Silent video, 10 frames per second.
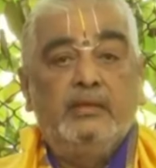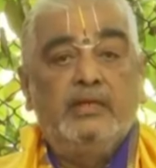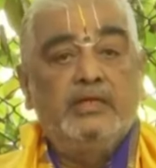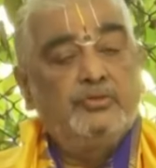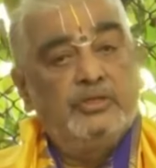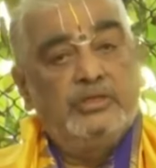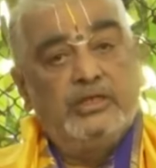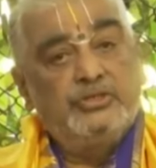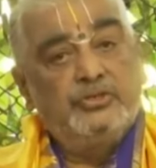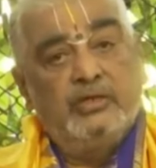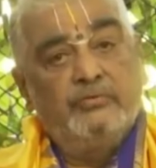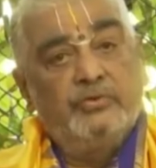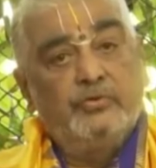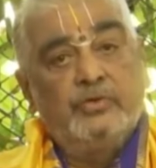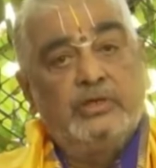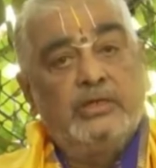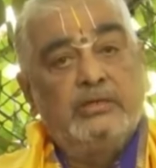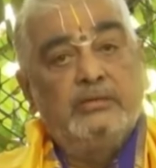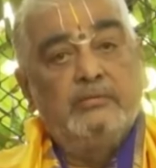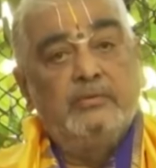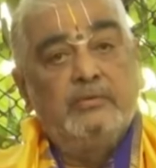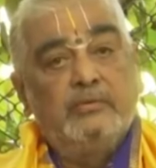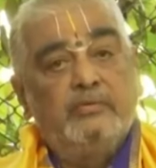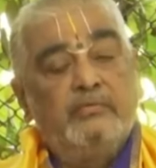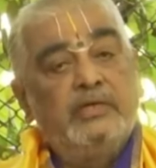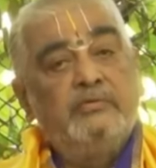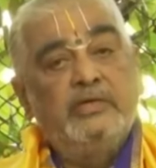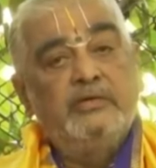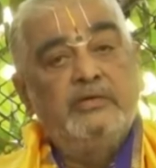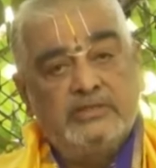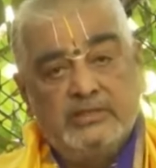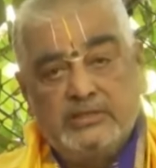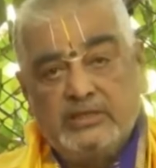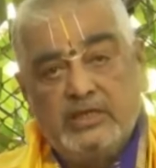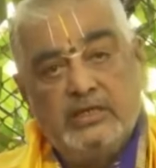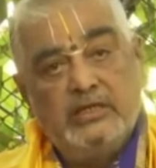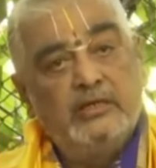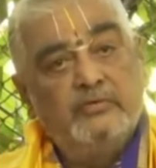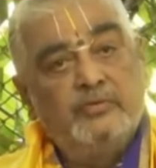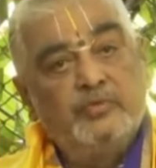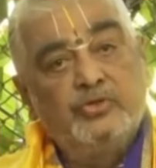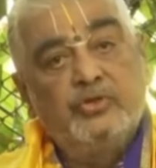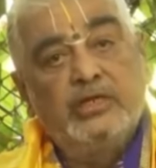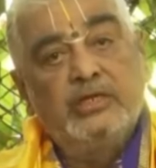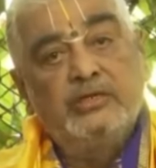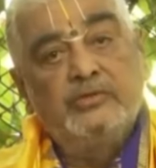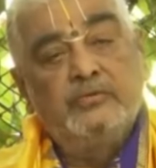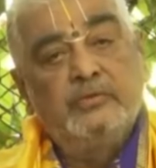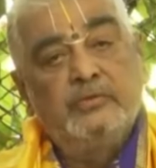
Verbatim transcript: నా తోటి అర్చకులు ఎవరూ కూడా వారి వారి వ్యక్తిగత కారణాల వల్ల ముందుకు రాలేదు